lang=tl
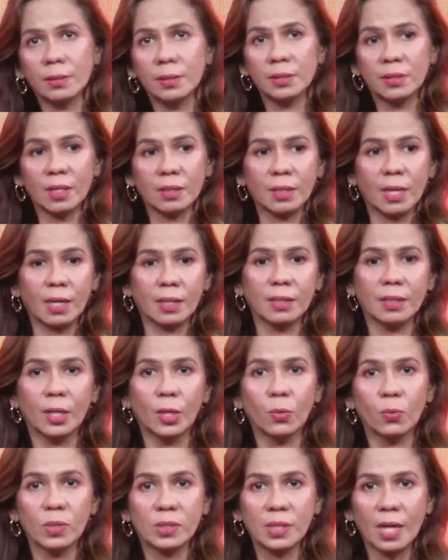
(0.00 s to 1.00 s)
i take ni
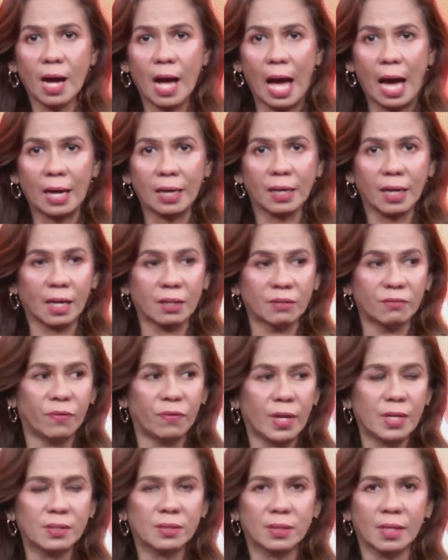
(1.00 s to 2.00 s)
Luis ang aking
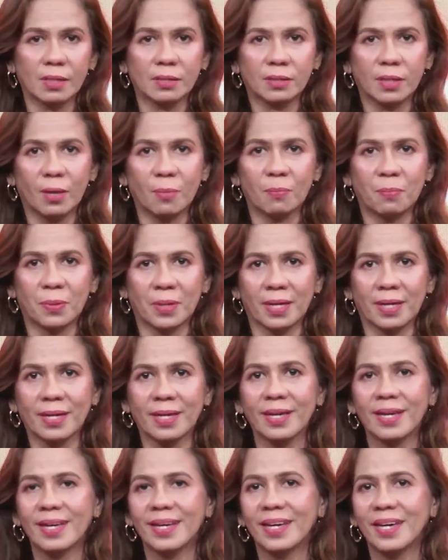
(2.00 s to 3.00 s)
advice, ah, ah syempre,
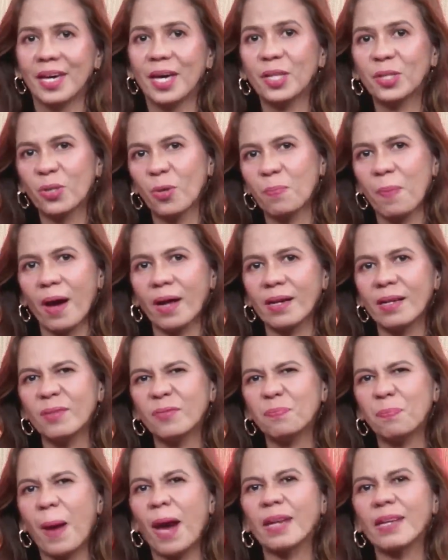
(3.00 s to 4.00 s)
eto
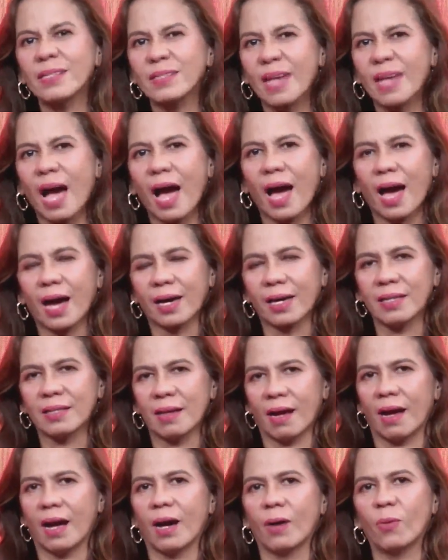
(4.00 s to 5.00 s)
parang para sa akin
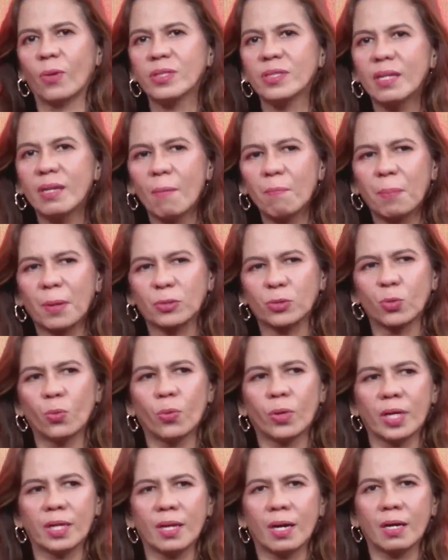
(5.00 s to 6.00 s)
ha, huwag niyo ah. nang
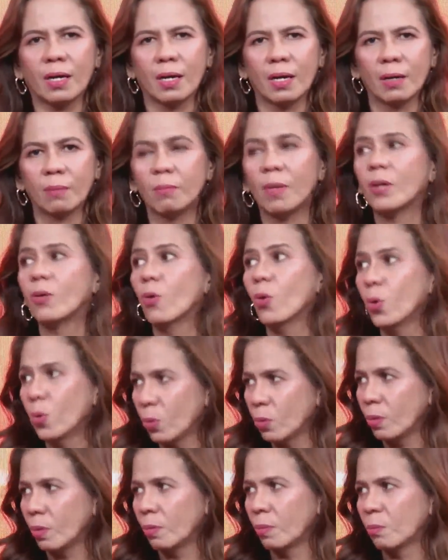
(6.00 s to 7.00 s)
pasukin ng
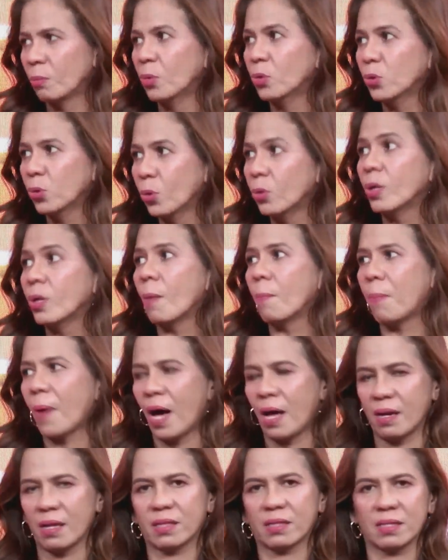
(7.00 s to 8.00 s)
magulong mundo, ng
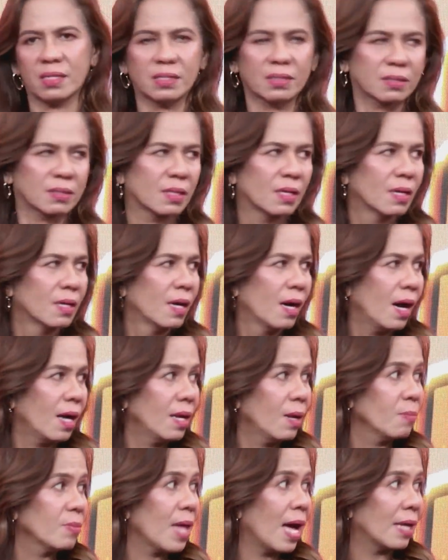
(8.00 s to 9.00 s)
politics.
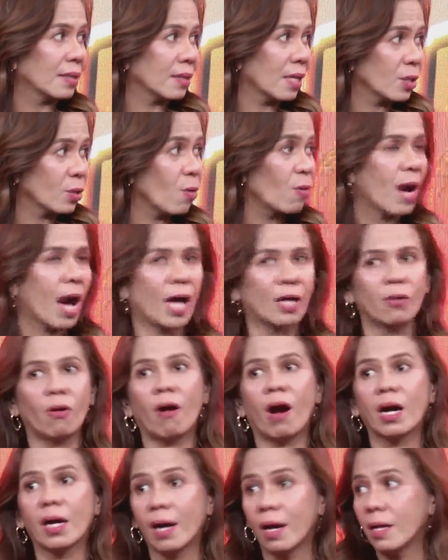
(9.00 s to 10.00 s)
Alam natin Ako- kung ako gaano
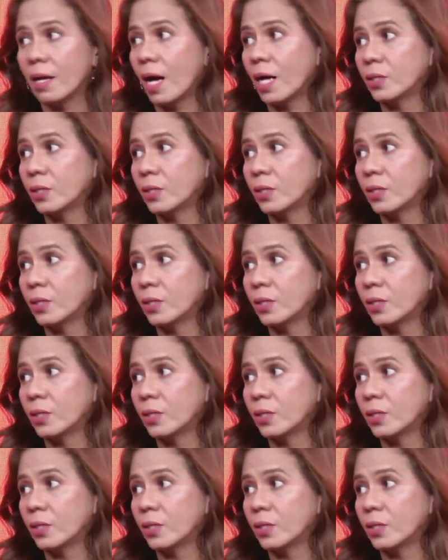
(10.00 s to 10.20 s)
kagal,